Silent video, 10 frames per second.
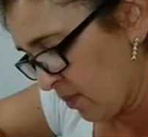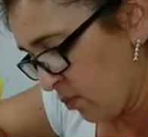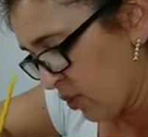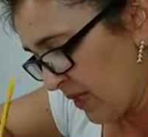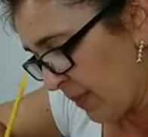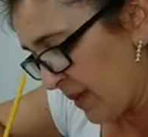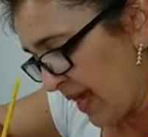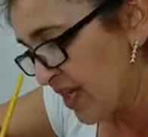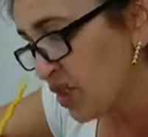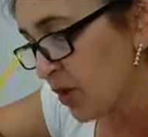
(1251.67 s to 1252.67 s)
muita
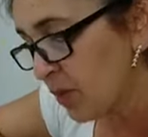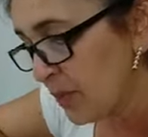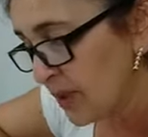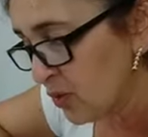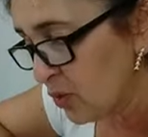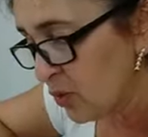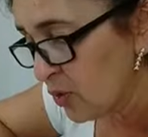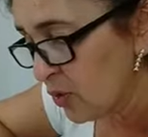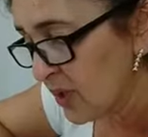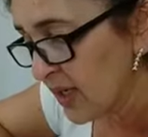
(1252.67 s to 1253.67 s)
prática com
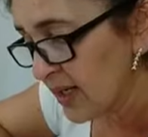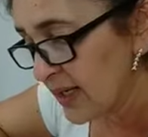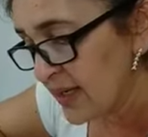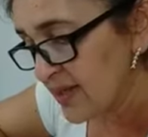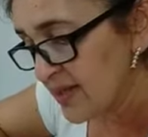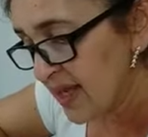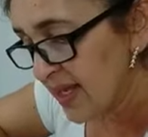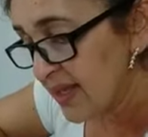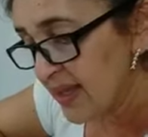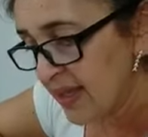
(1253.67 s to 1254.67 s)
pintura,
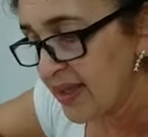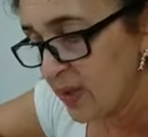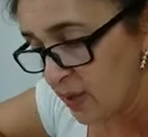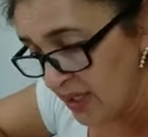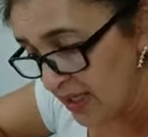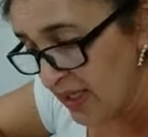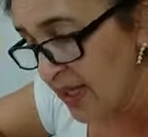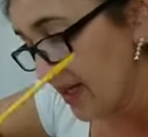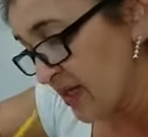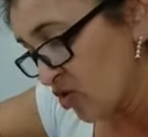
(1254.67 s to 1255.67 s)
sei na
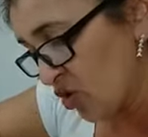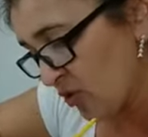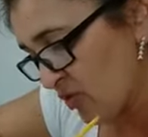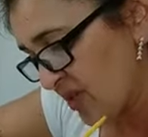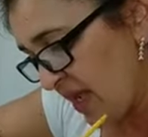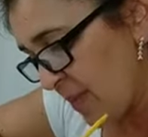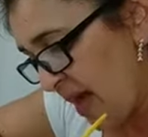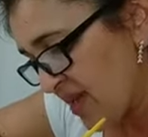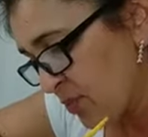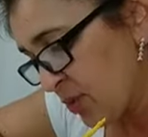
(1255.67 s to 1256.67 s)
teoria, só não sei
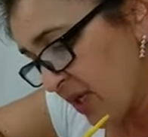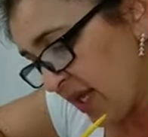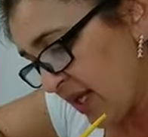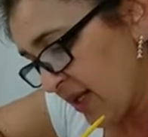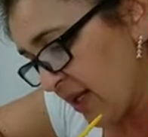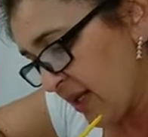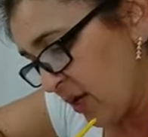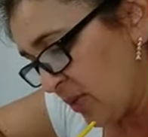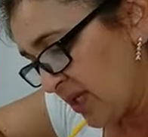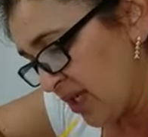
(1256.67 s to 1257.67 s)
mais porque não
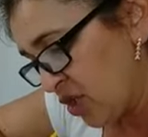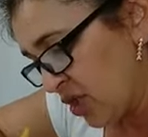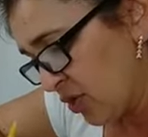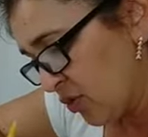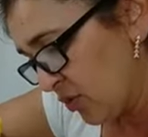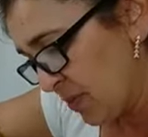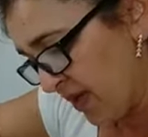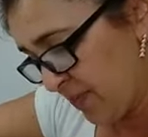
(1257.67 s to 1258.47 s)
me dedico para